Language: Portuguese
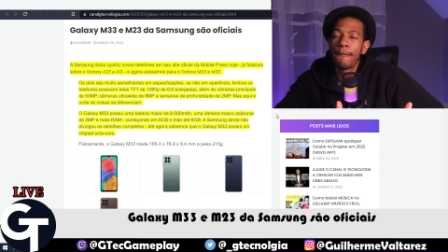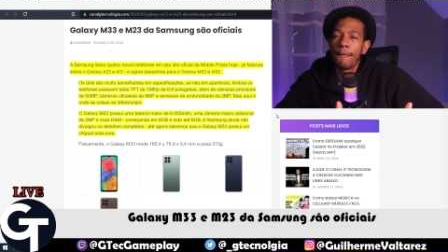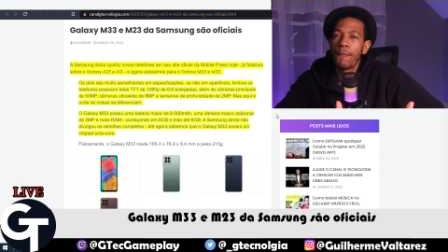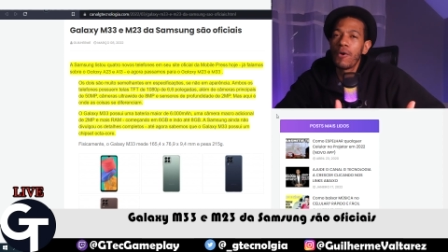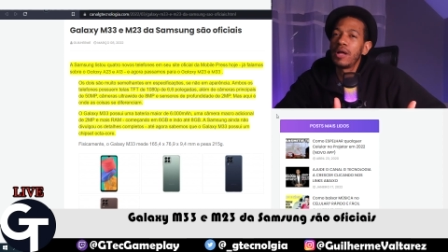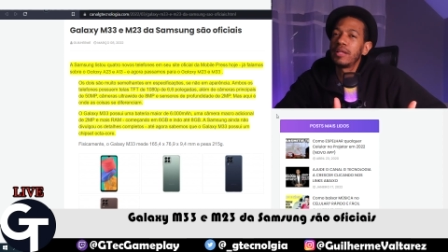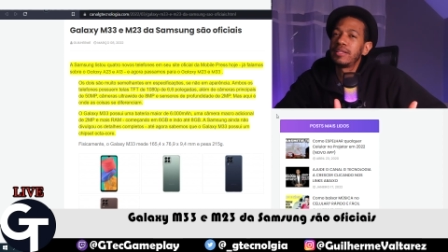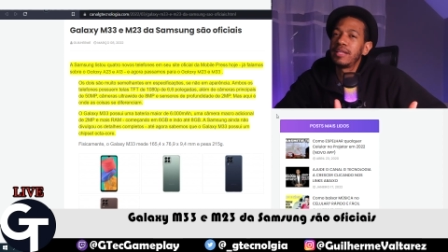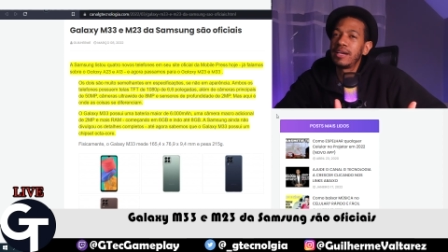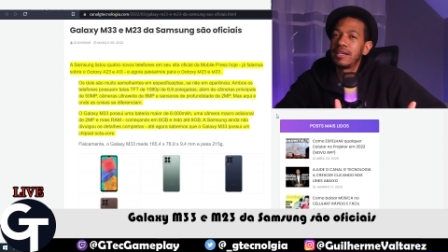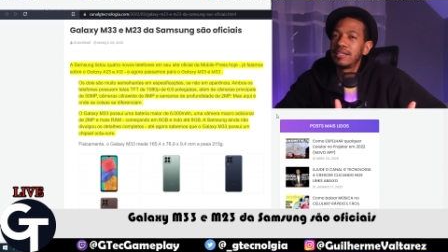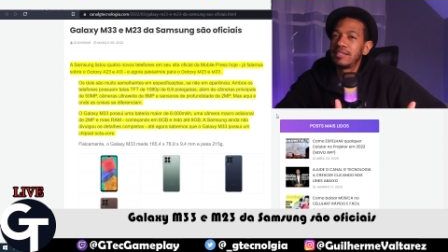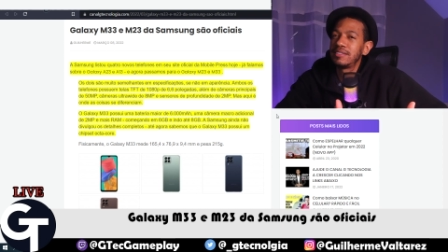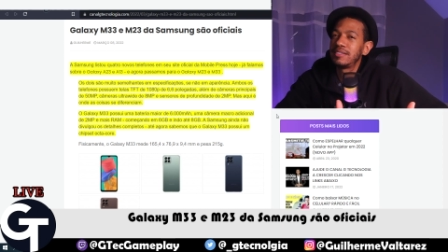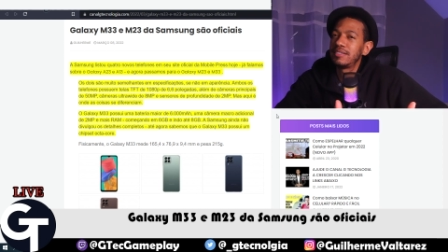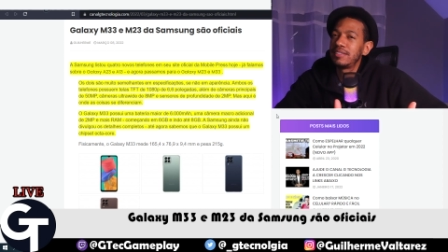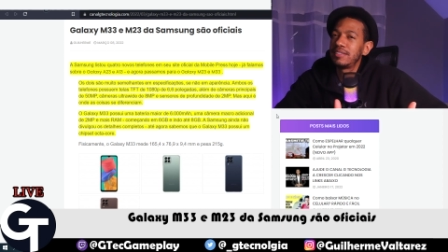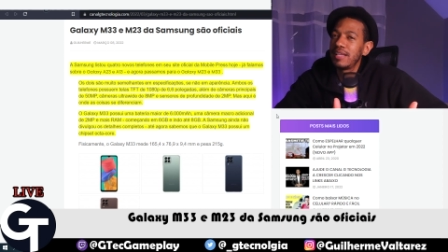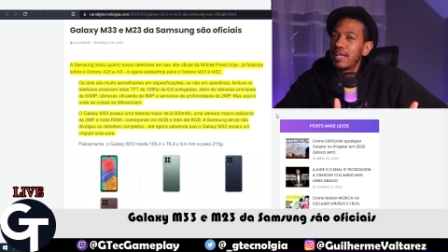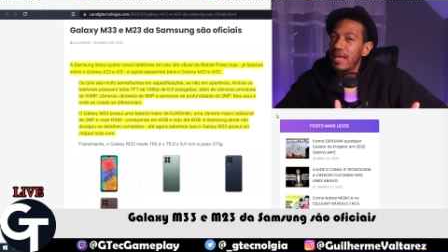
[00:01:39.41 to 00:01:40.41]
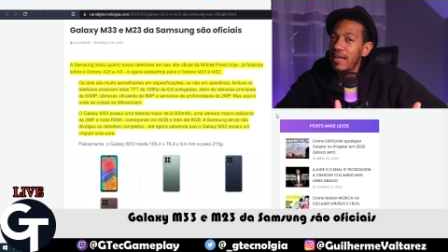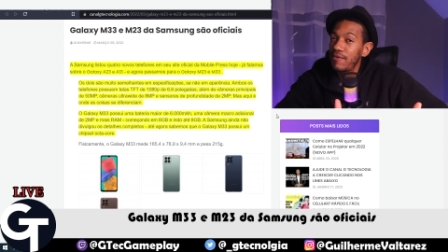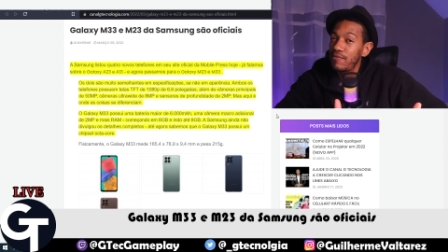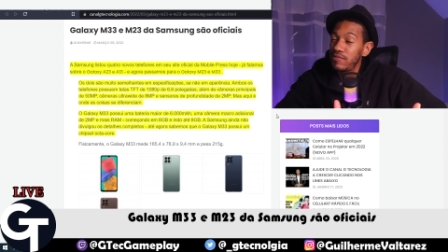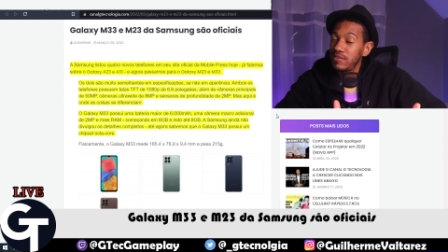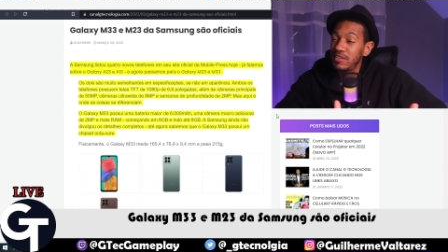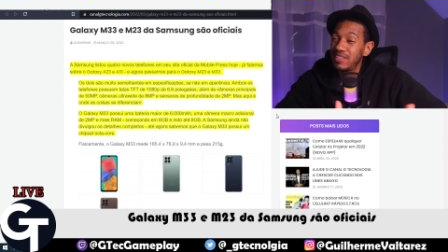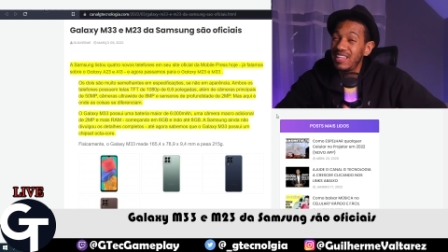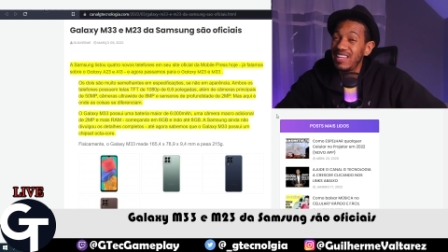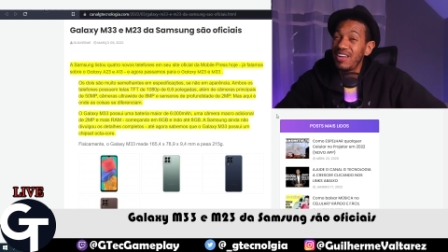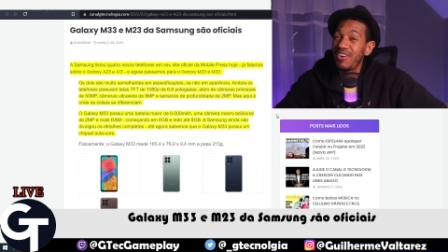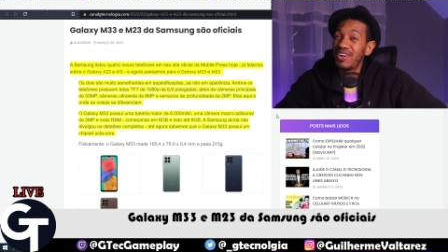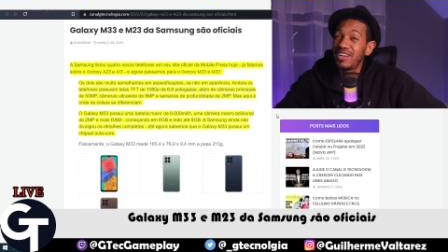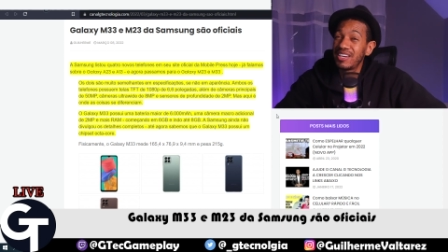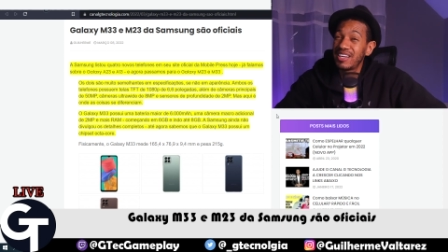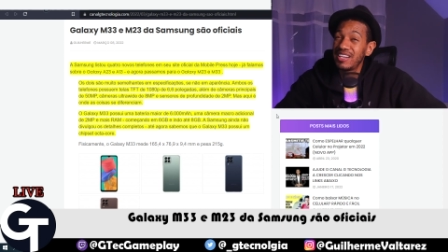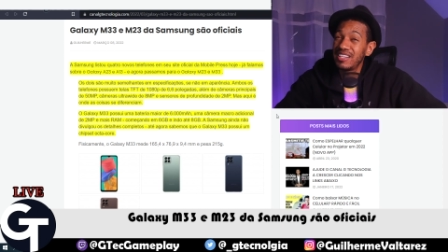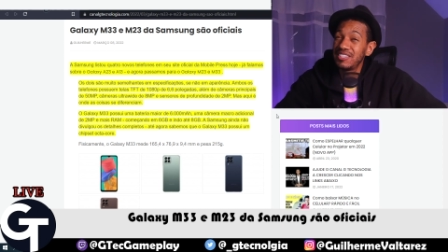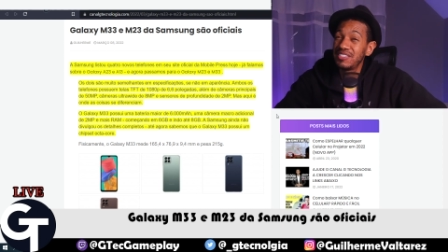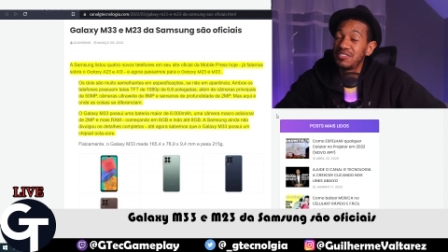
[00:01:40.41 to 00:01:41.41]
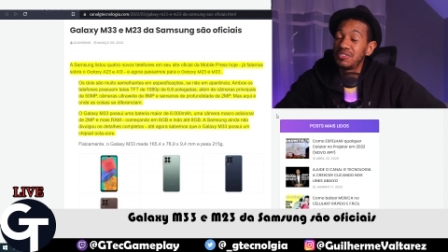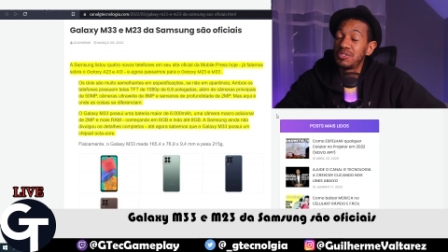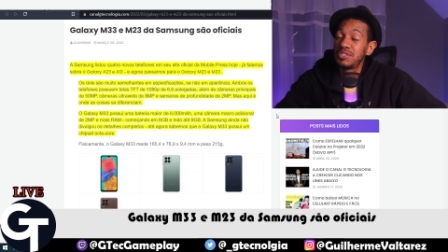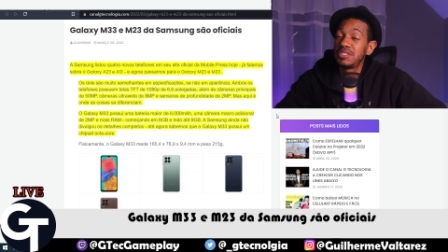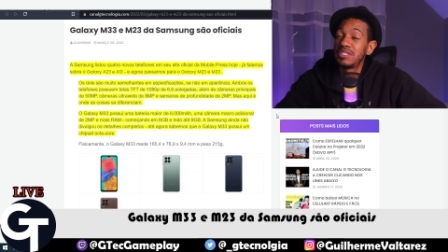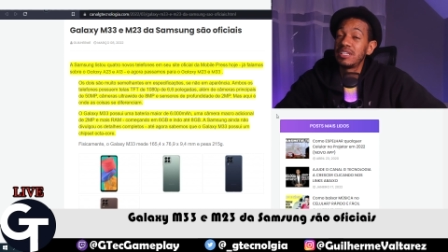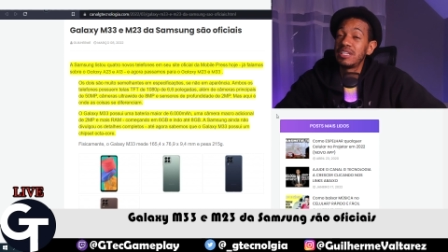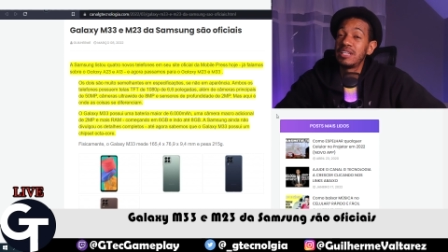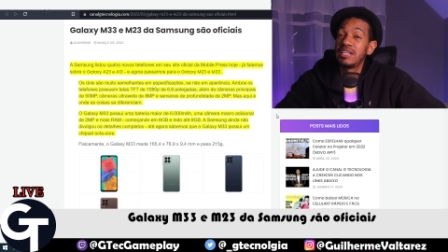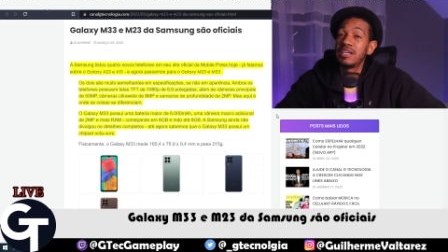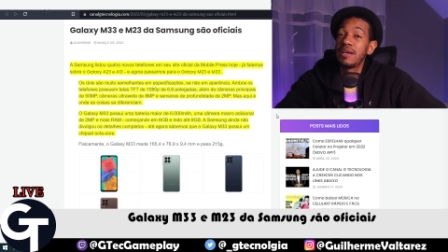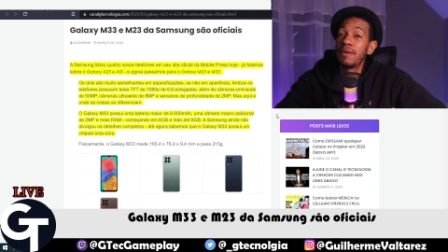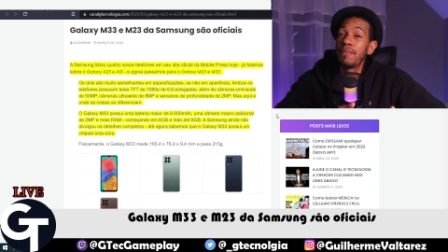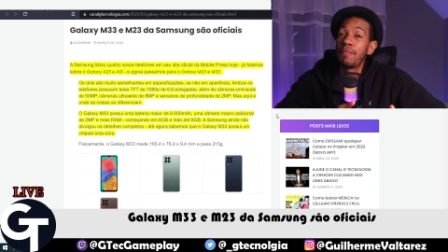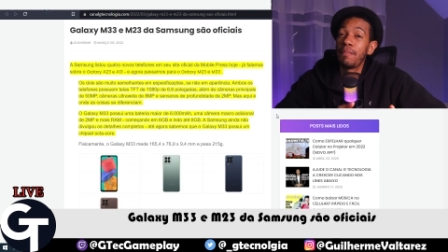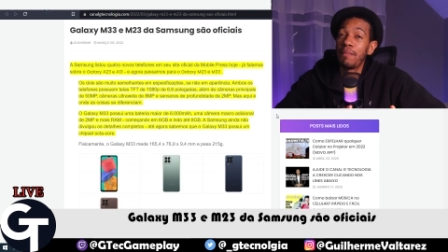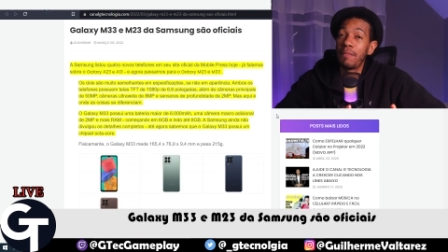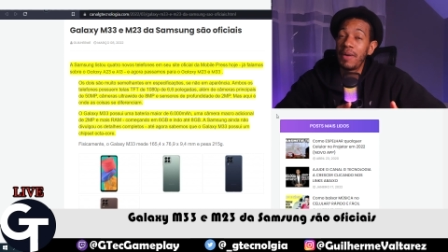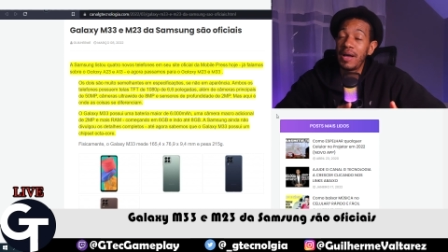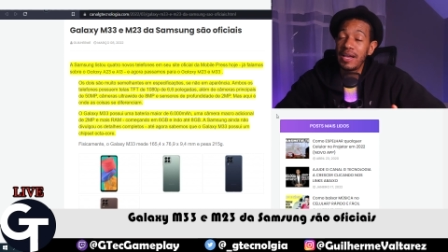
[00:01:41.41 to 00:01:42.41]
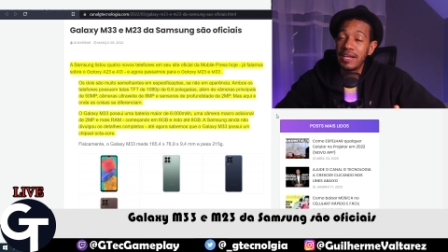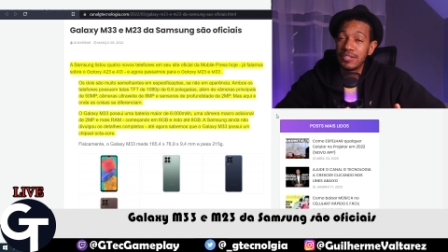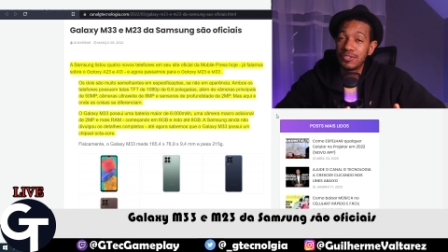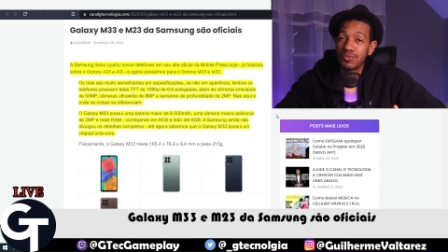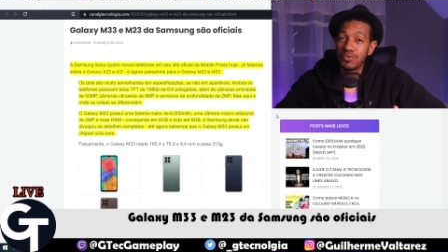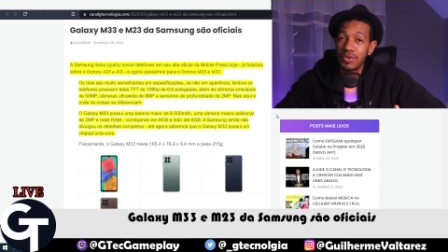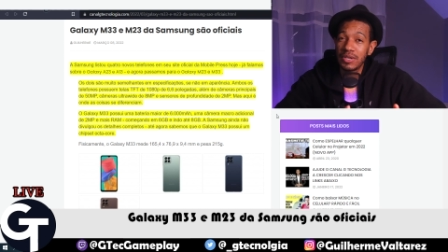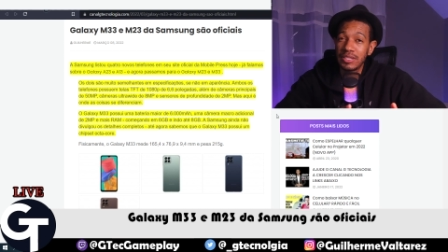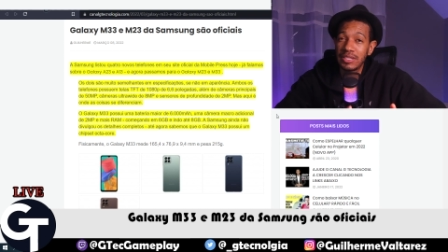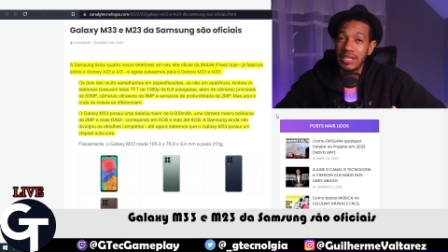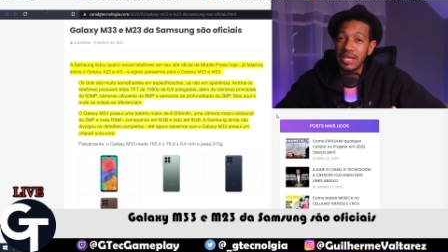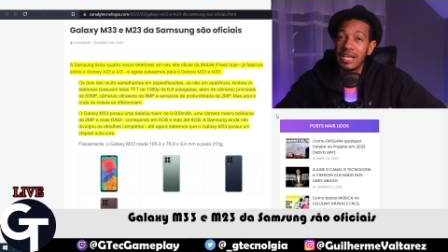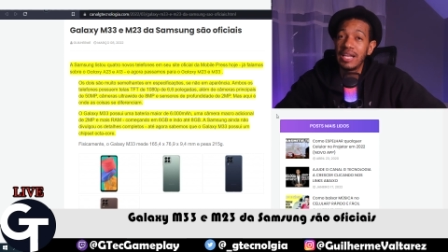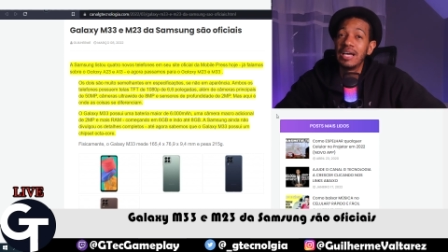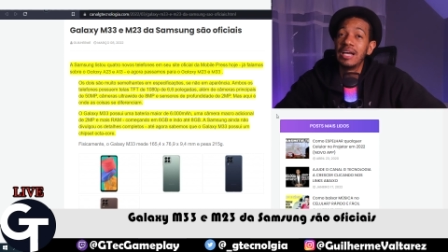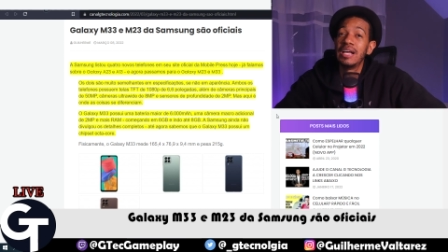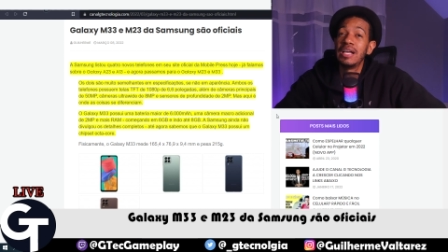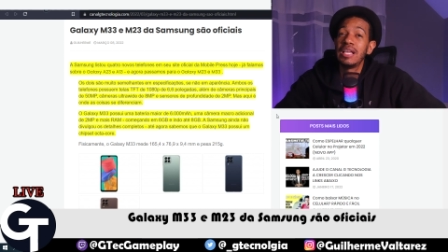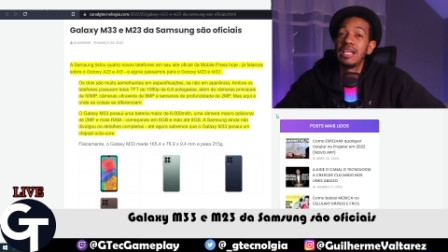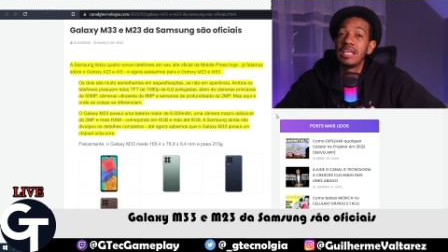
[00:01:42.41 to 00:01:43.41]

com a tela TFT, eu acredito que seria mais uma tela